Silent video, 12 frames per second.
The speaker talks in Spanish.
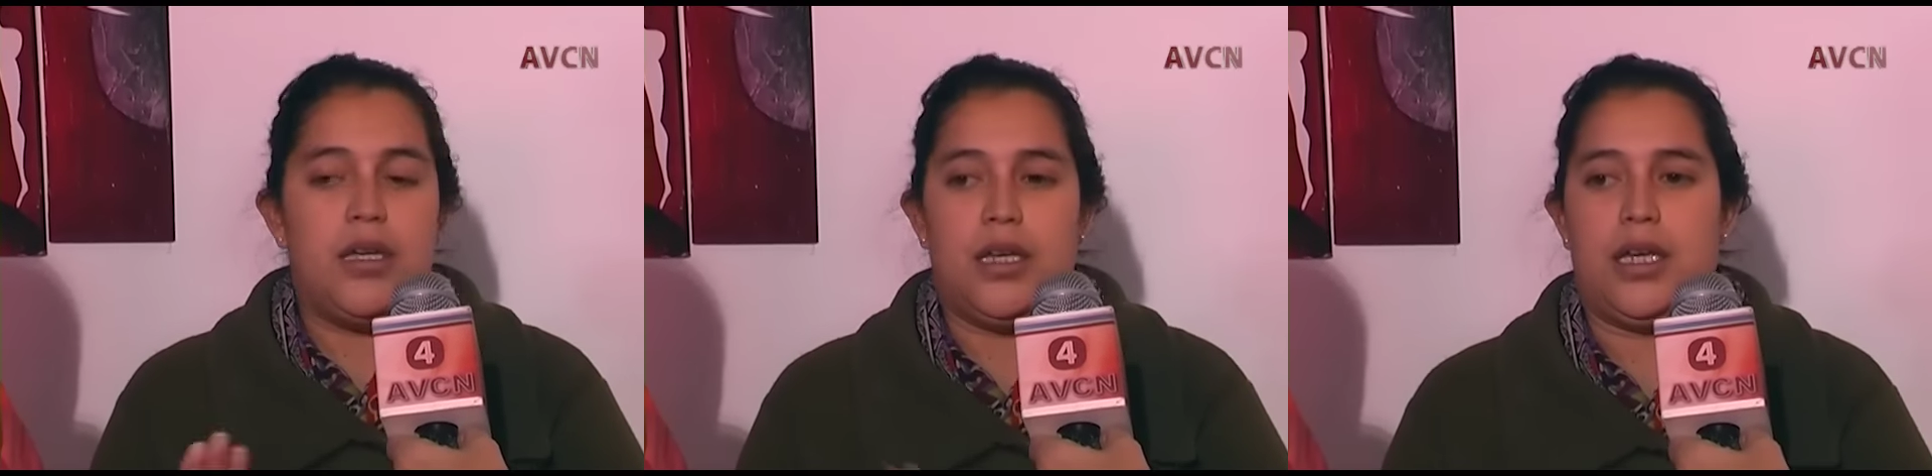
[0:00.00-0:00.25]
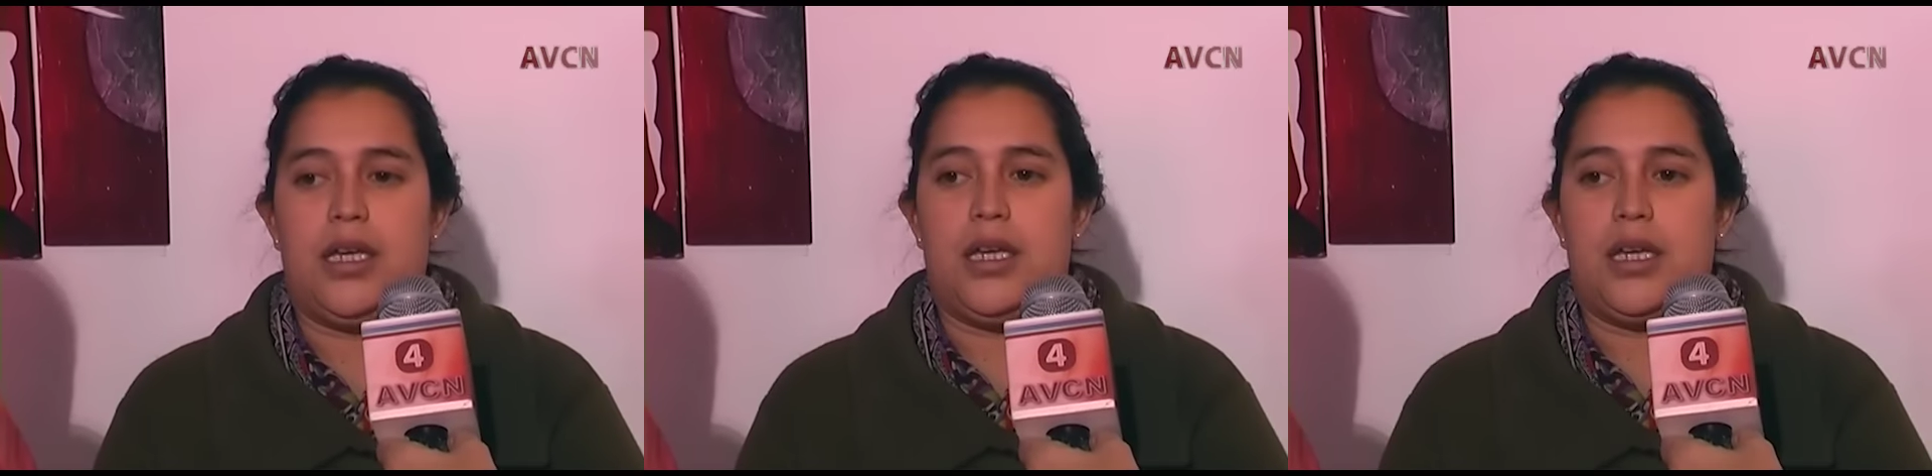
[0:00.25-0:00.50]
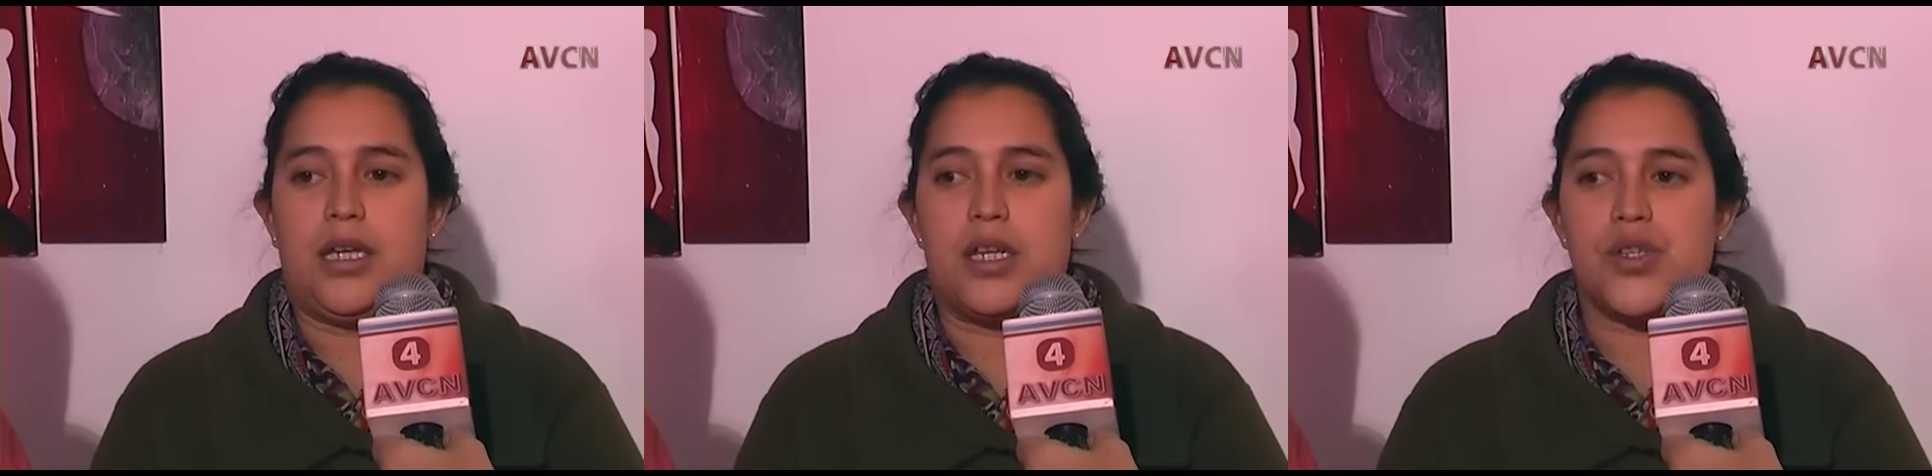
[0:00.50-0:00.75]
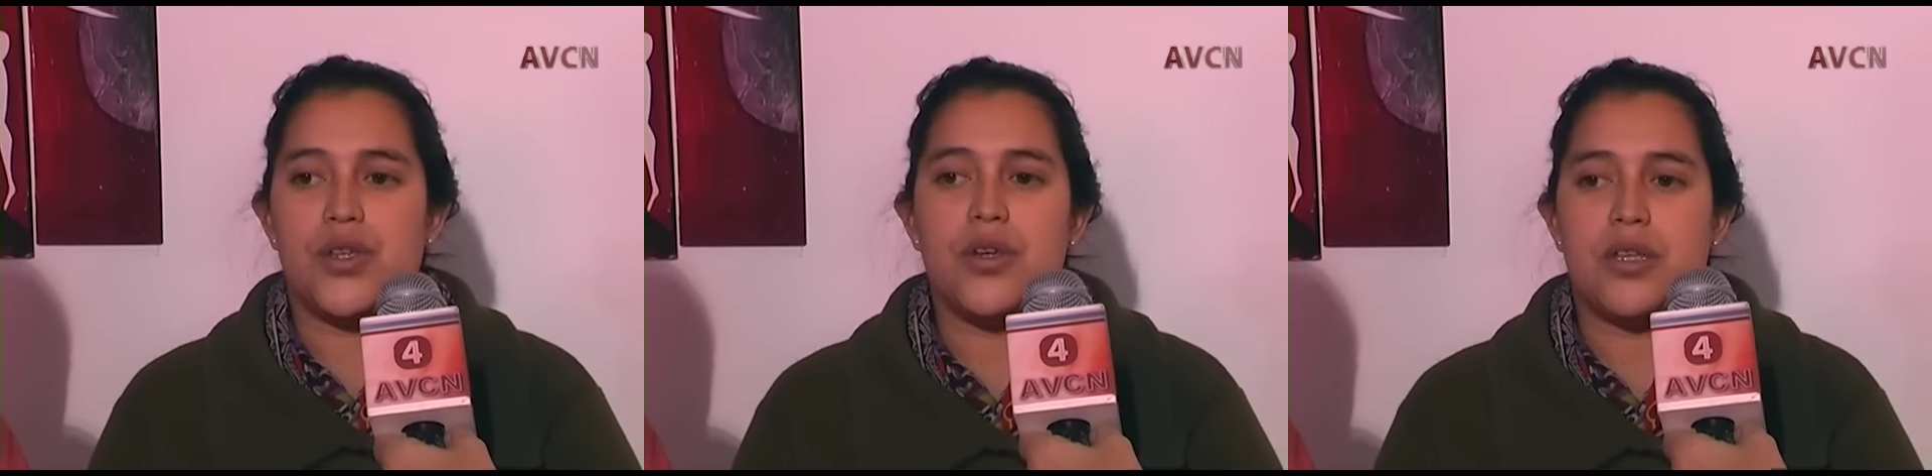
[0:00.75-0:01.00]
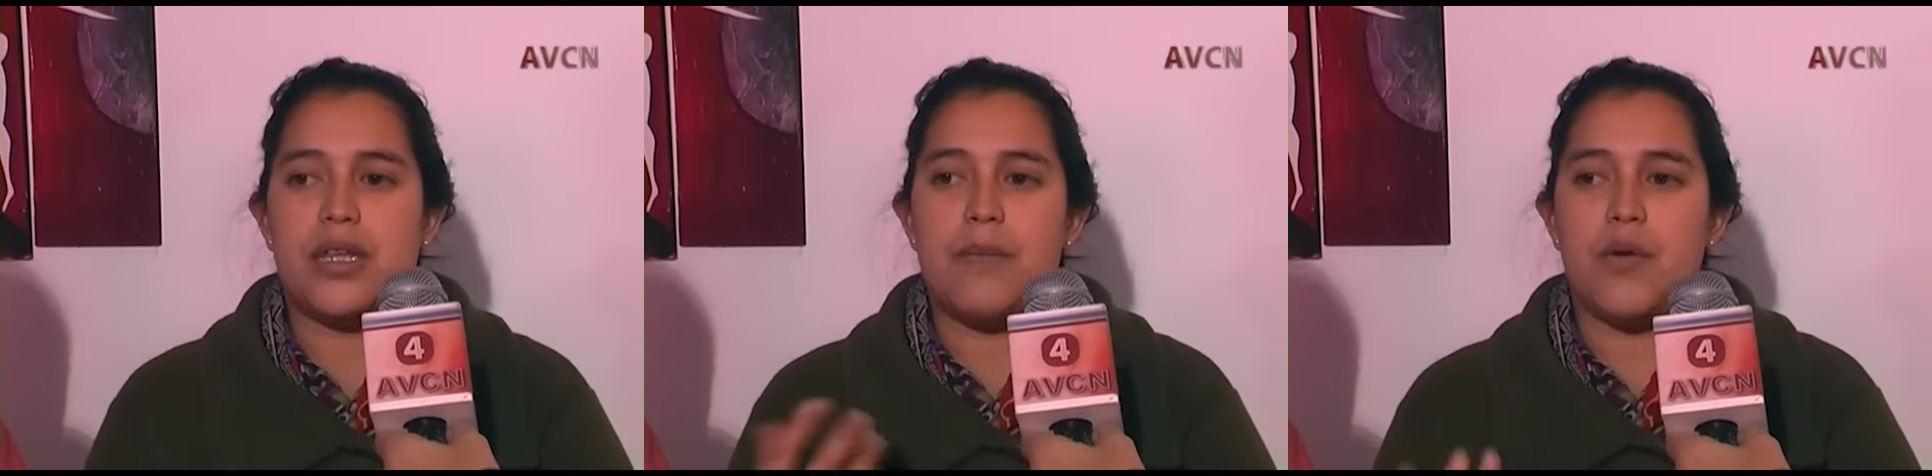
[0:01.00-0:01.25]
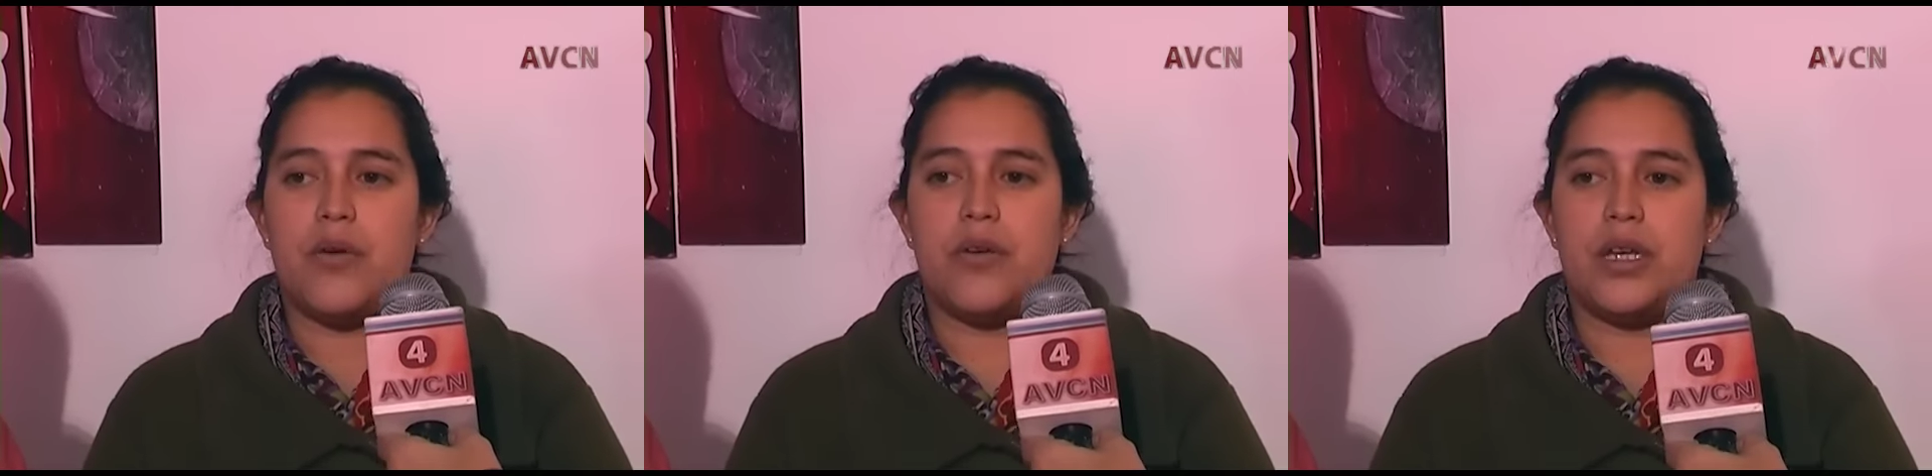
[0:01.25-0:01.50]
eh, que nosotros
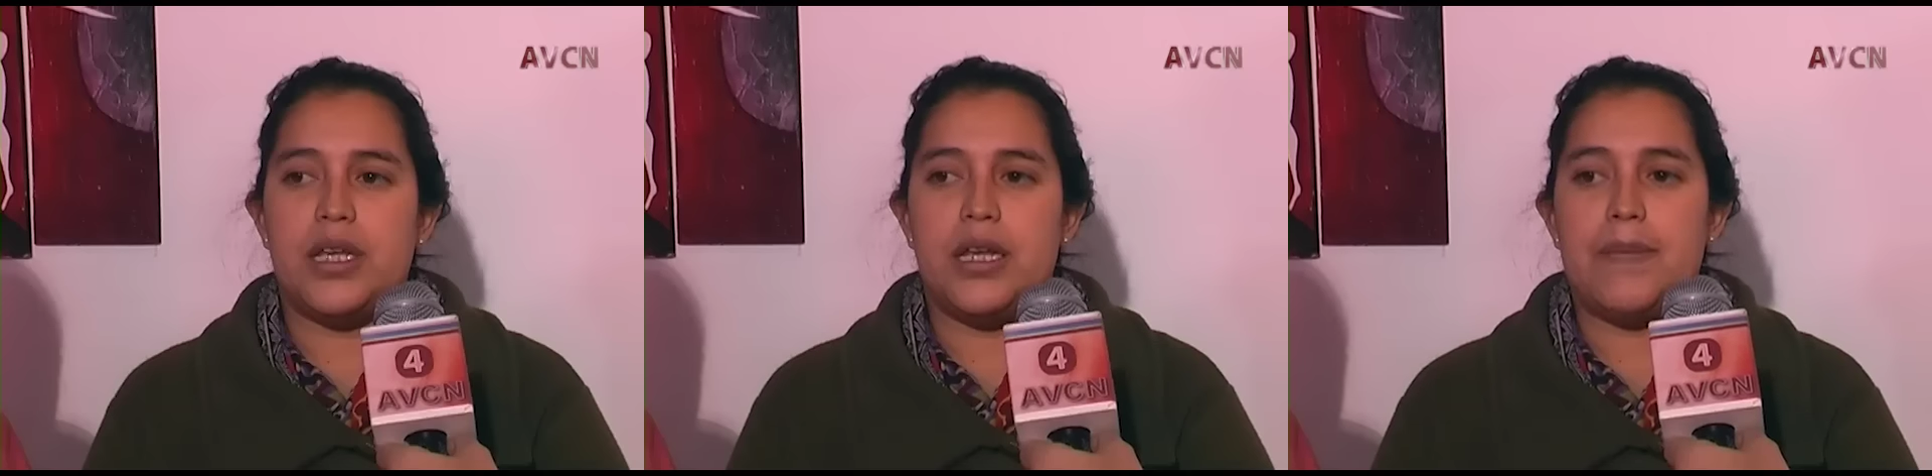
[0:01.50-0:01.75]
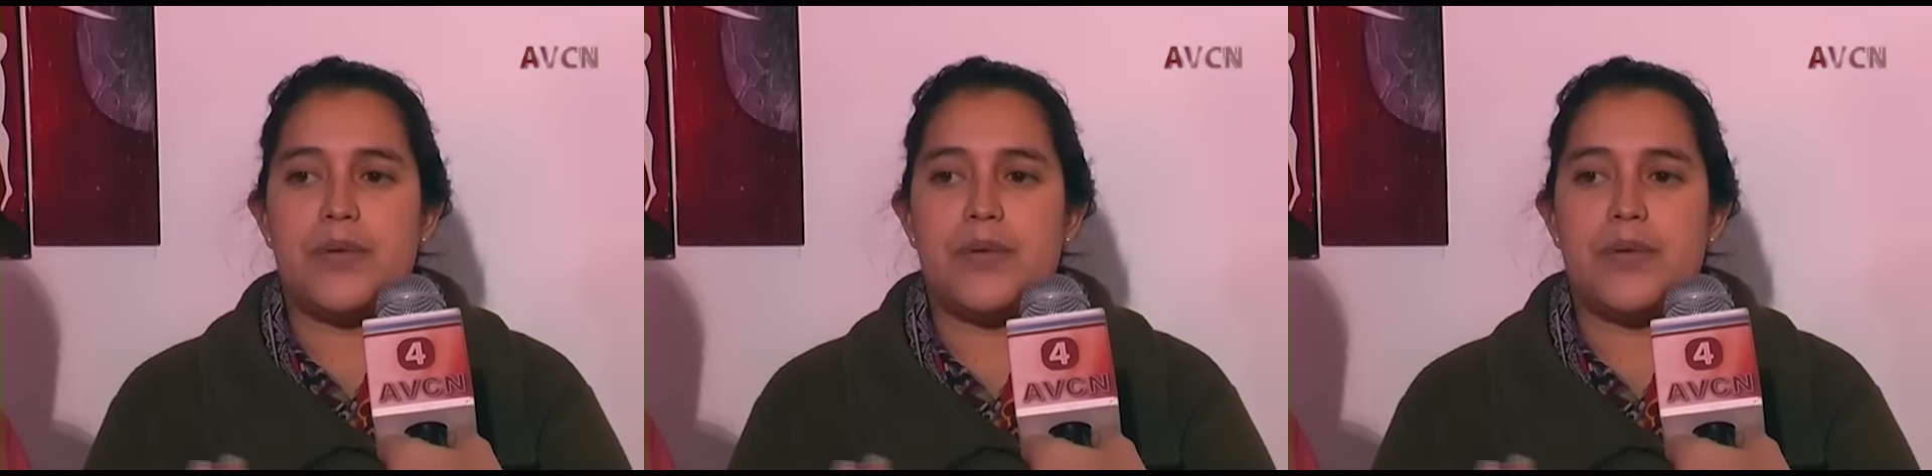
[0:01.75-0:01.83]
estamos con él